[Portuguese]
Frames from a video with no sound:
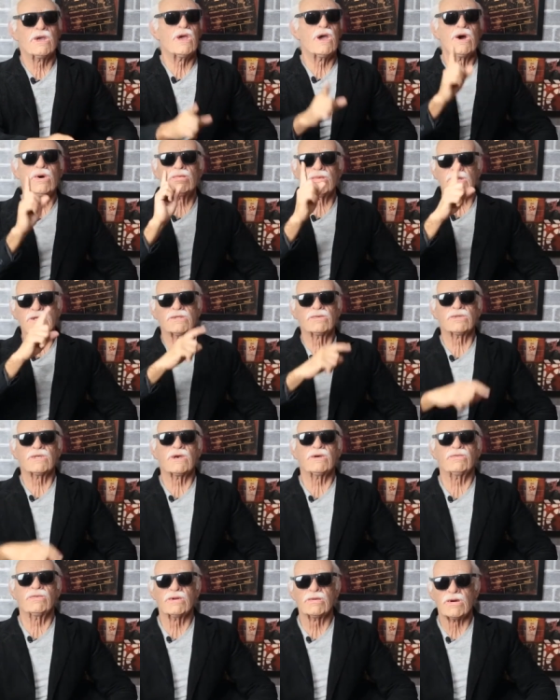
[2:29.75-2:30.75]
é o mesmo
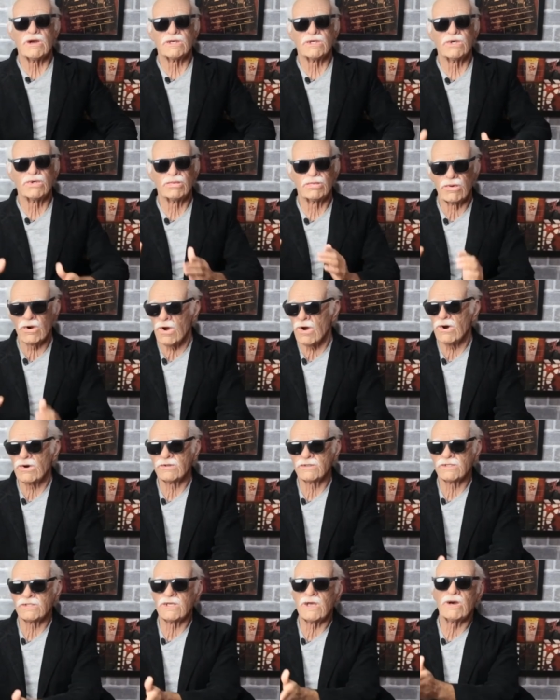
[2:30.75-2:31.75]
que afirmar que o
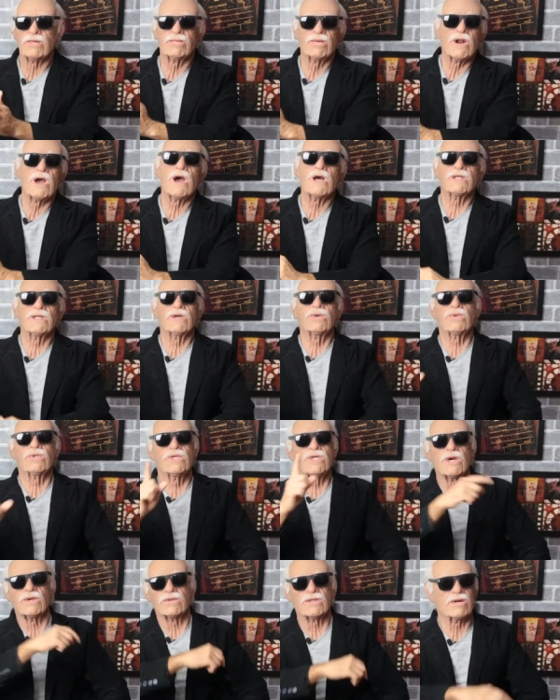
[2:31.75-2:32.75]
bronze e a prata um
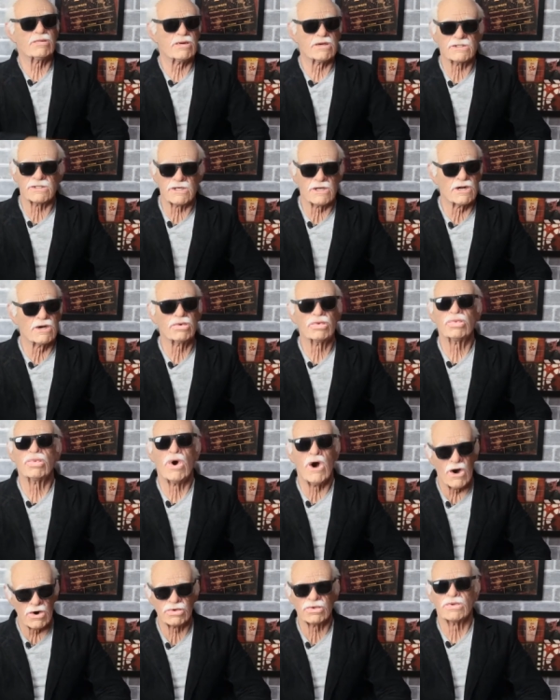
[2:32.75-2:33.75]
dia ultrapassarão
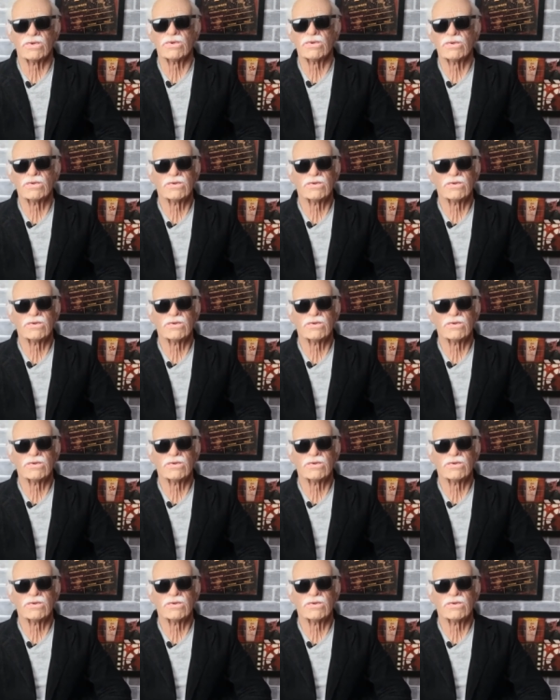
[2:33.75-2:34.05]
o ouro.